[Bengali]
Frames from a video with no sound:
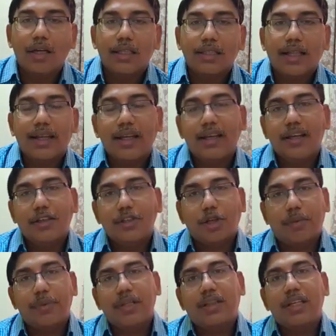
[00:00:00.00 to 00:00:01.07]
তাহলে
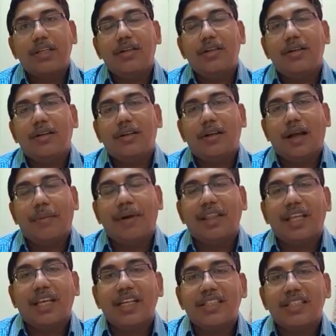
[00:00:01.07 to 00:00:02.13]
শব্দার্থের আমরা
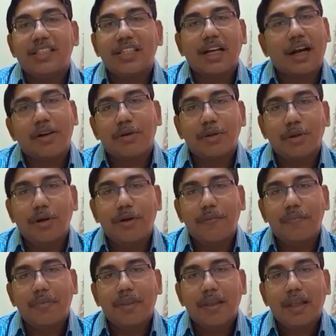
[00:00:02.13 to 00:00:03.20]
দেখে এসেছি কারণগুলো
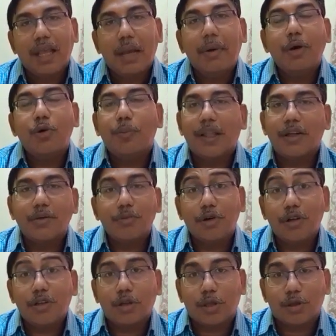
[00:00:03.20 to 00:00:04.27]
এবার
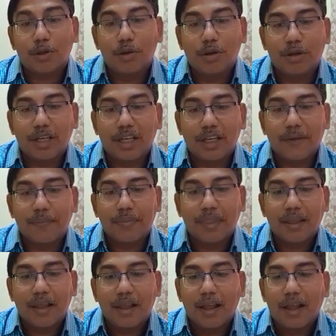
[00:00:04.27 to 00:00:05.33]
উপাদানমূলক তত্ত্বগুলো কি কি
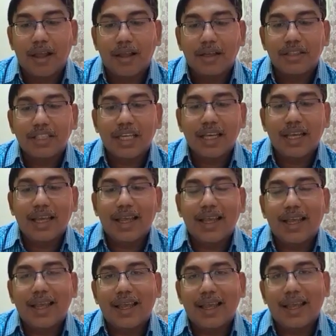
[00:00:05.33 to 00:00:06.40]
যে
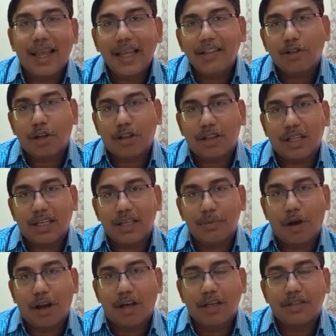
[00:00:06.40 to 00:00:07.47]
এই তত্ত্বে কি
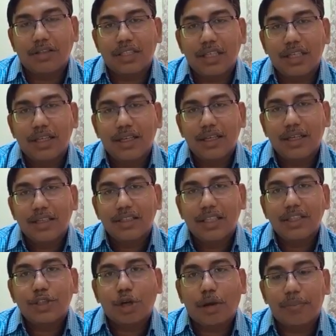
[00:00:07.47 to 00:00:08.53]
বলা হচ্ছে
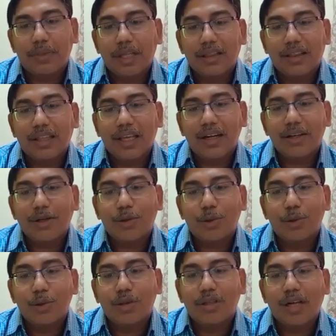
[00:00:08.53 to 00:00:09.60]
যে শব্দার্থের
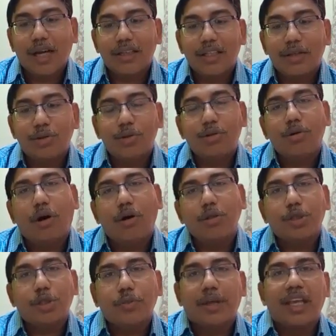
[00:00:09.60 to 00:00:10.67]
ক্ষুদ্রাতি ক্ষুদ্র
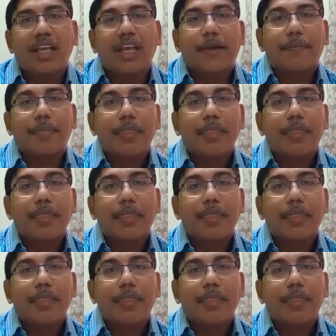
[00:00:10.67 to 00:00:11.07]
অংশ ভেঙে